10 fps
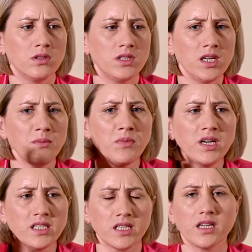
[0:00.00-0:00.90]
те
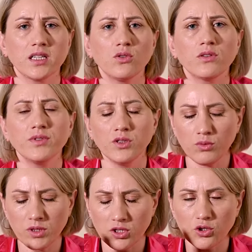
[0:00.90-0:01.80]
мысли, которые вы
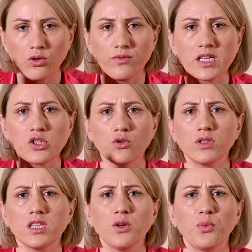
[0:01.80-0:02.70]
думаете, что у вас
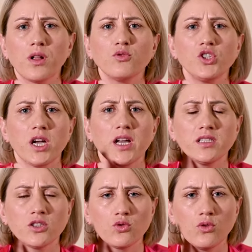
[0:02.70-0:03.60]
что-то не
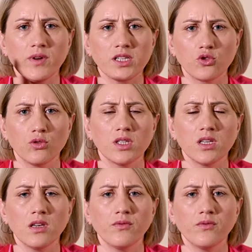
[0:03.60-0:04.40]
получается, что у вас что-то не,